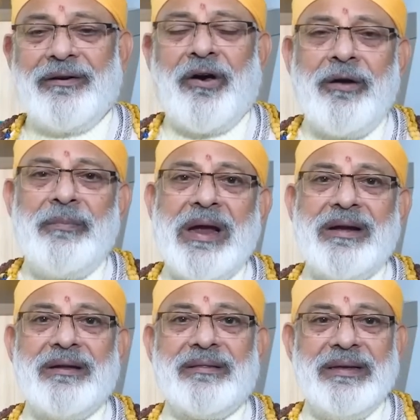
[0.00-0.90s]
నాన్
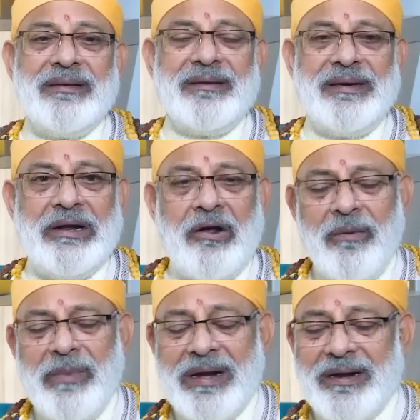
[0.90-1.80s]
మ్యాటర్ థింగ్స్ని
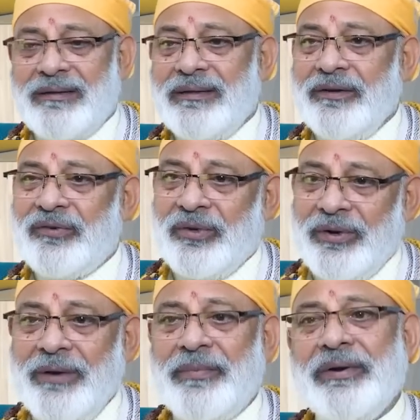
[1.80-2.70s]
నాన్ మ్యాటర్
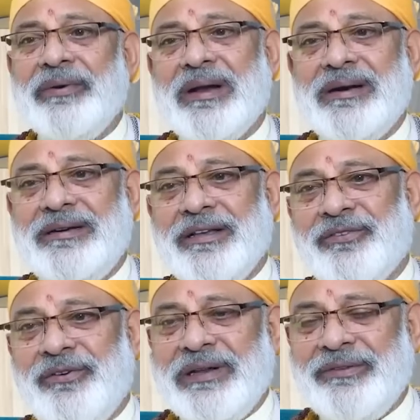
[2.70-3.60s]
థింగ్స్తోనే మనం కరెక్ట్
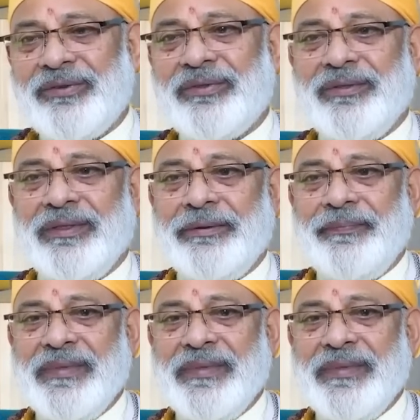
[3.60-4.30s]
చేసుకోవాల్సి వస్తుంది